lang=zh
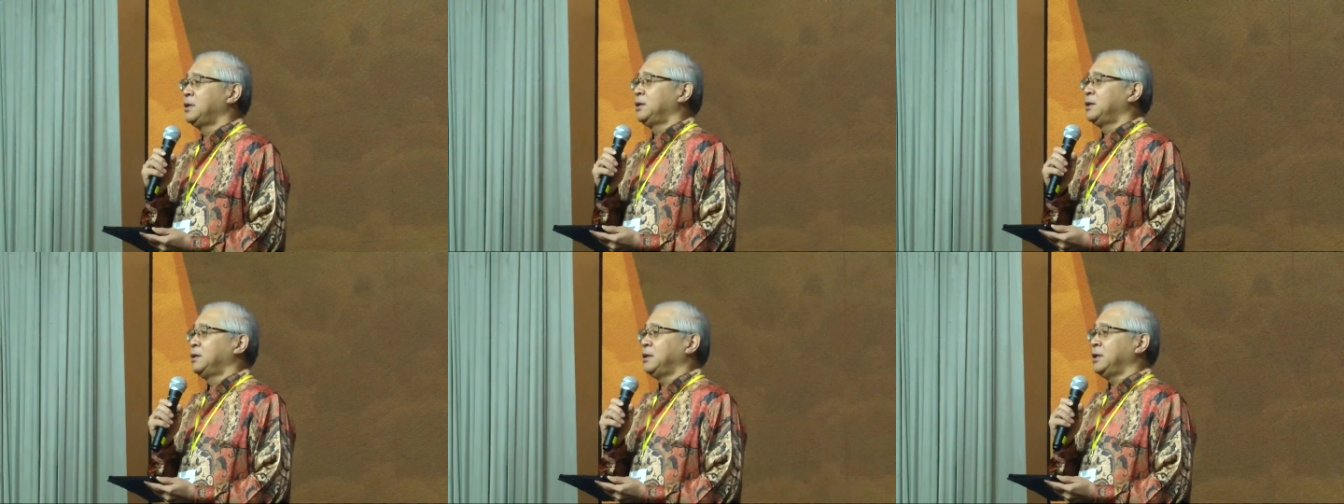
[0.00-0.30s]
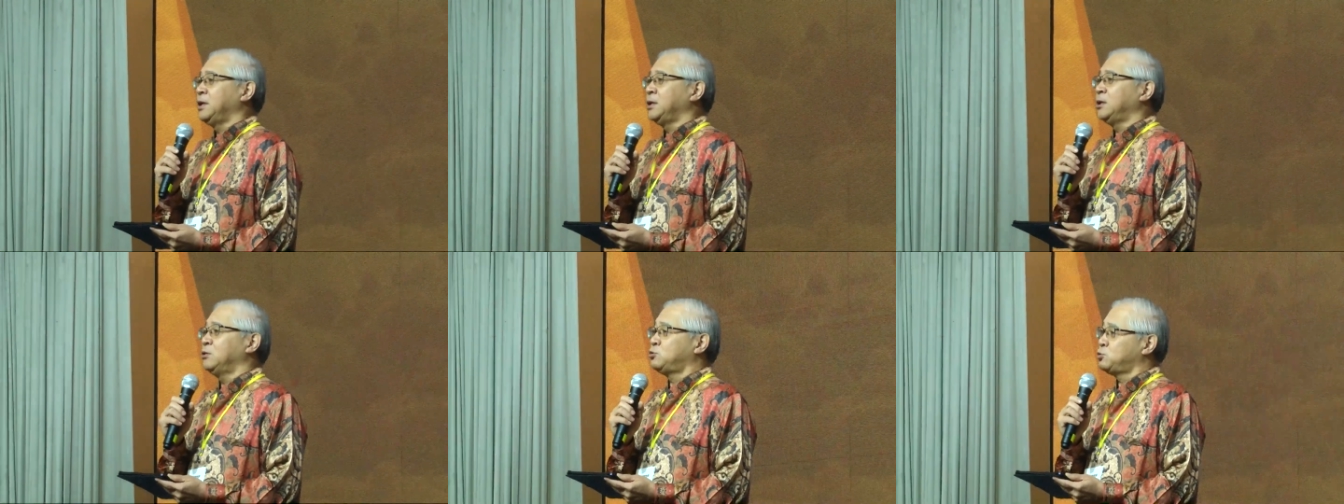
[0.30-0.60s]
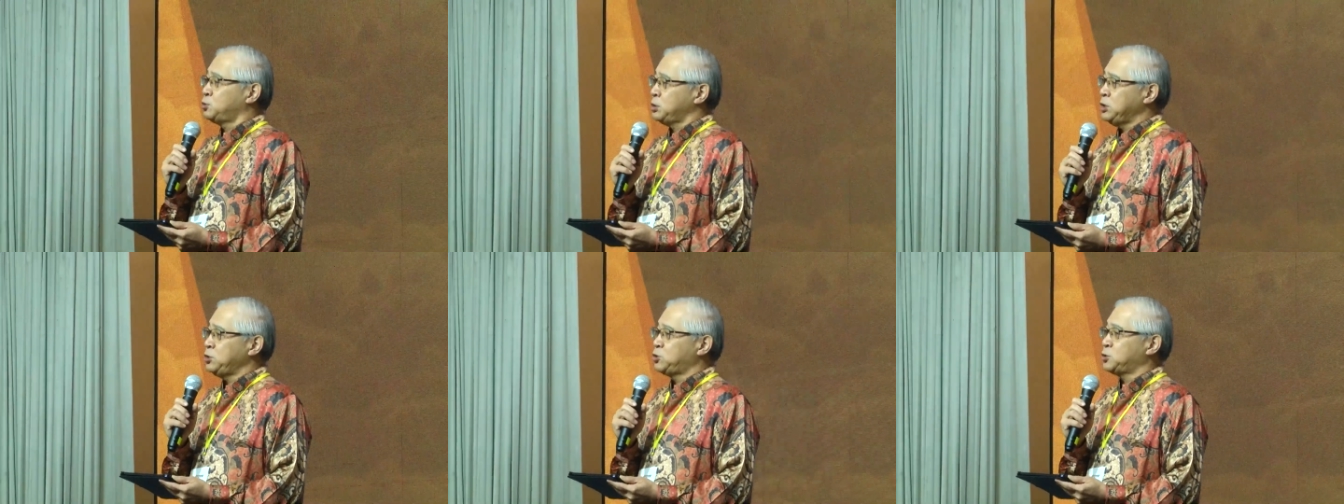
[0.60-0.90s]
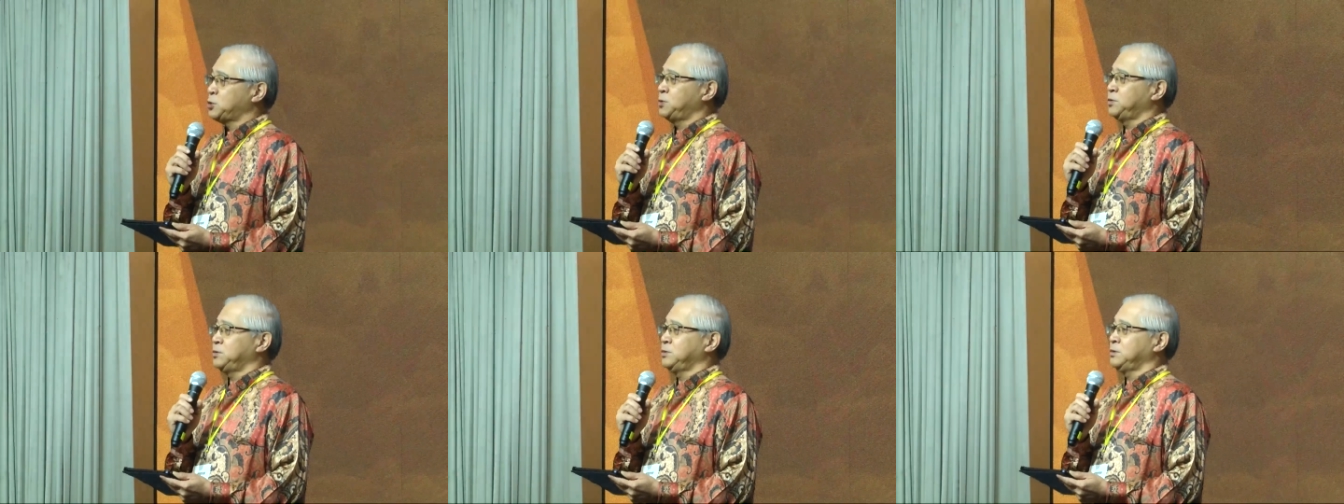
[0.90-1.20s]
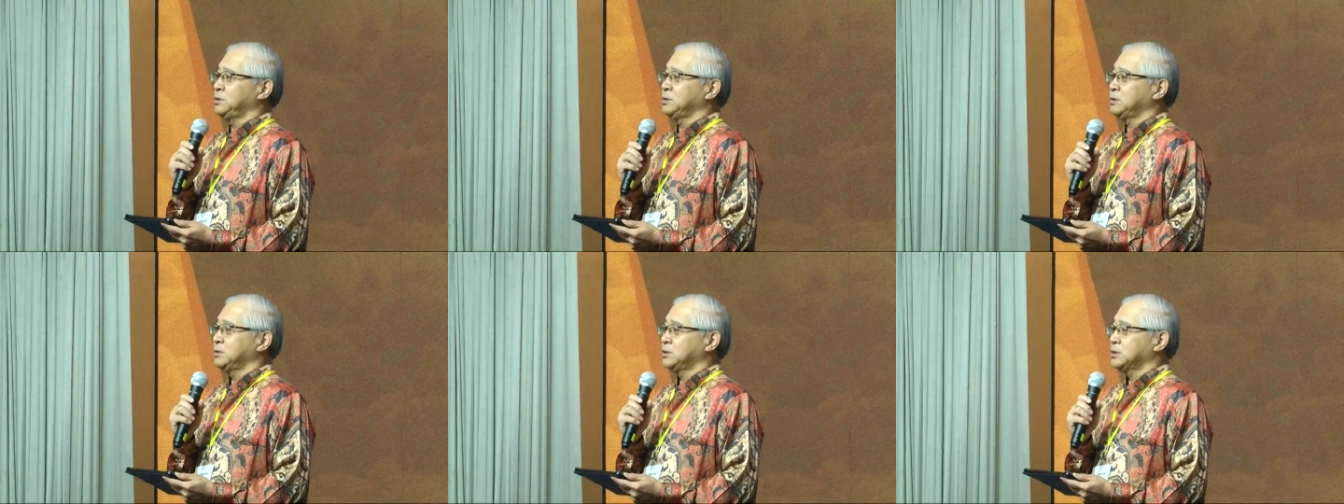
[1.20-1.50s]
能够最终
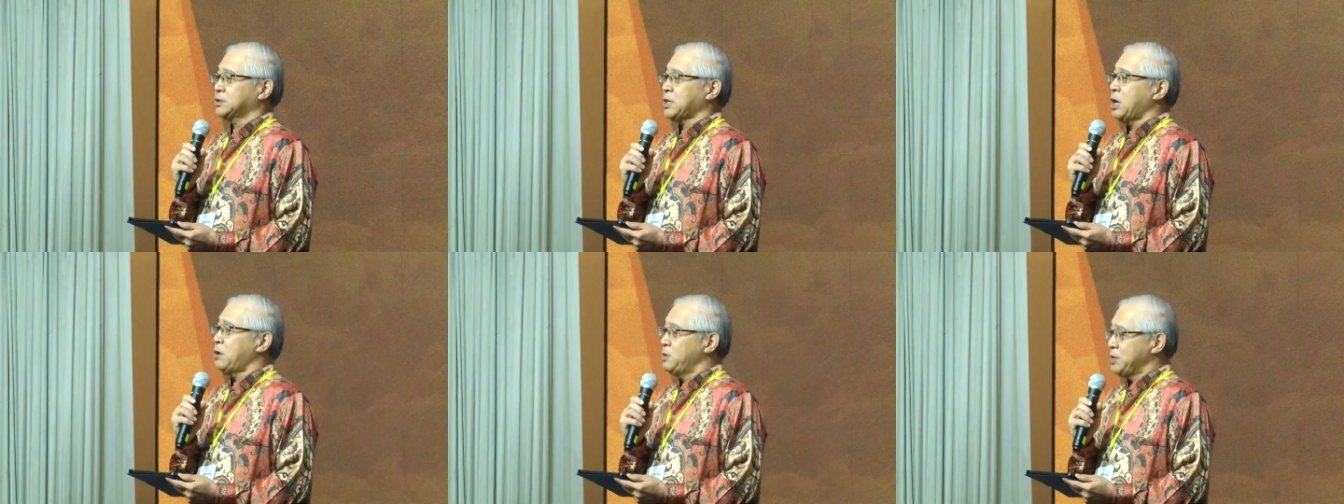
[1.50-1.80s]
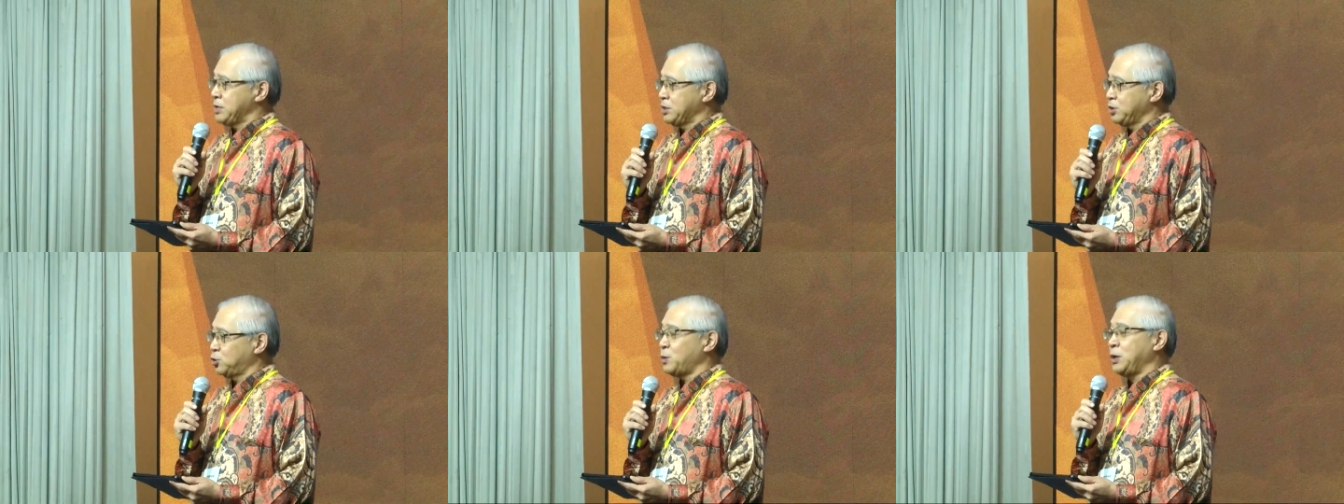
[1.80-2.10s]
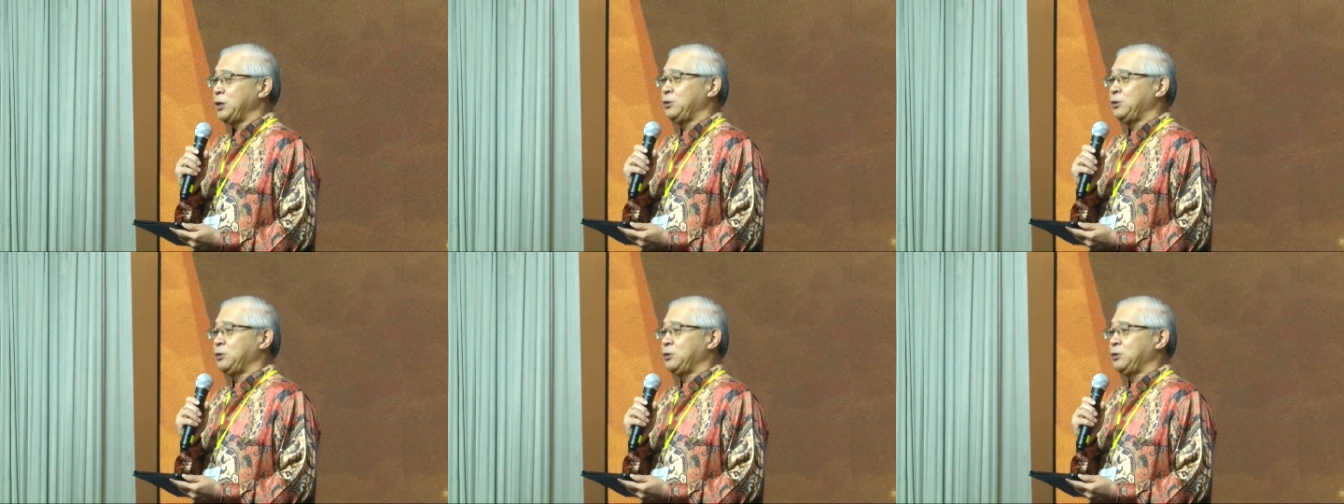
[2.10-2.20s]
告一个段